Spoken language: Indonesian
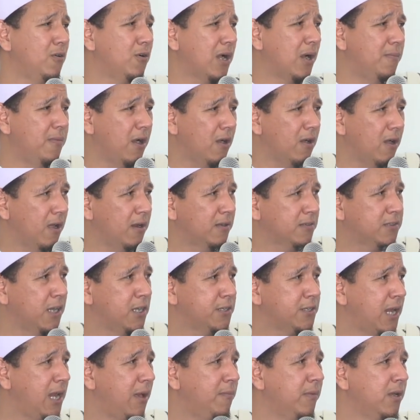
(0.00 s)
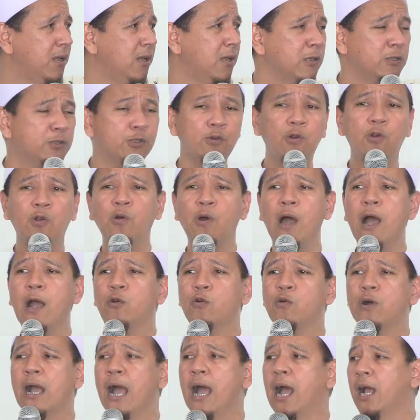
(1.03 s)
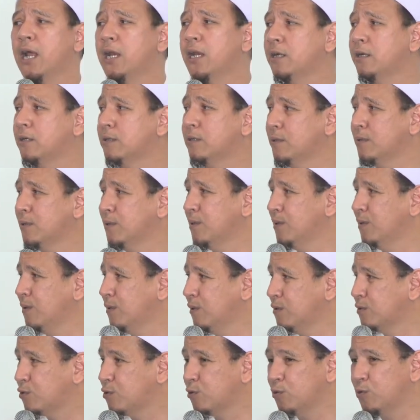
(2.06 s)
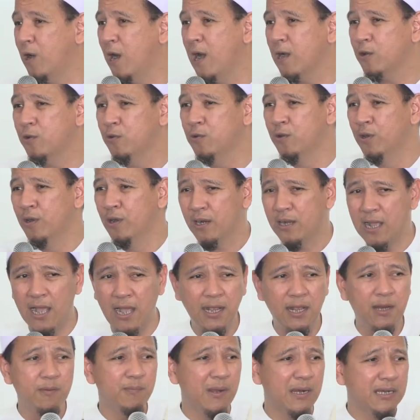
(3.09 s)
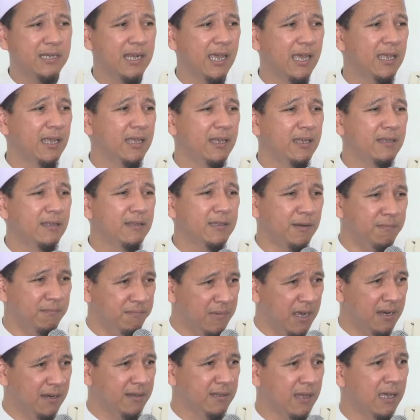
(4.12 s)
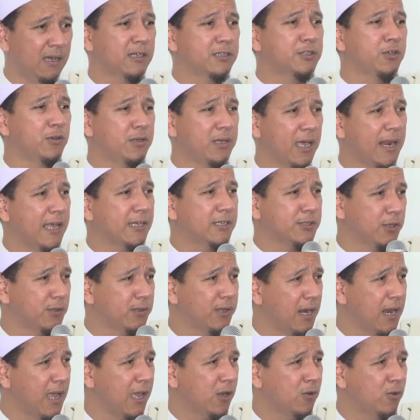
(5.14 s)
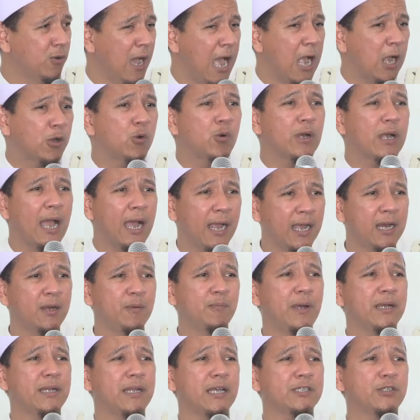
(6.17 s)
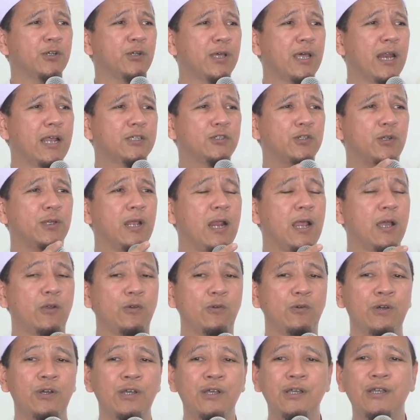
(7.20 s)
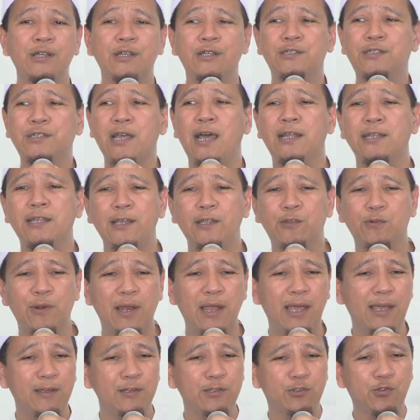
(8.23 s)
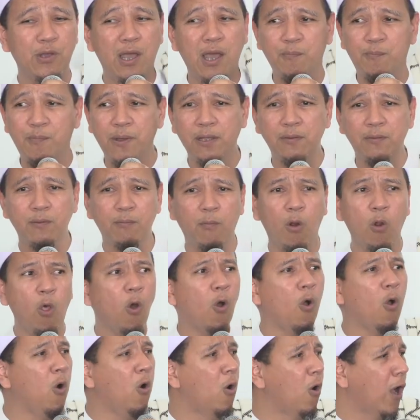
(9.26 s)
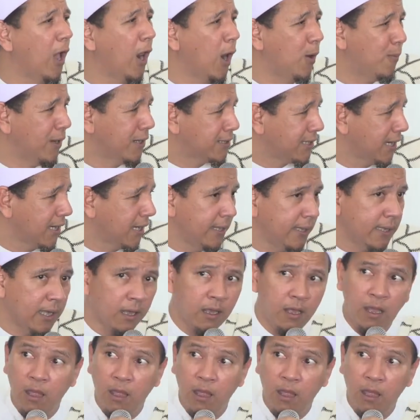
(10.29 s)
atau SAW, sungguh aku kangen. Sungguh aku kangen pada teman eh, saudara-saudaraku. Aku kangen pada saudara-saudaraku. Saat itulah sahabat melungu kalau bahasa kita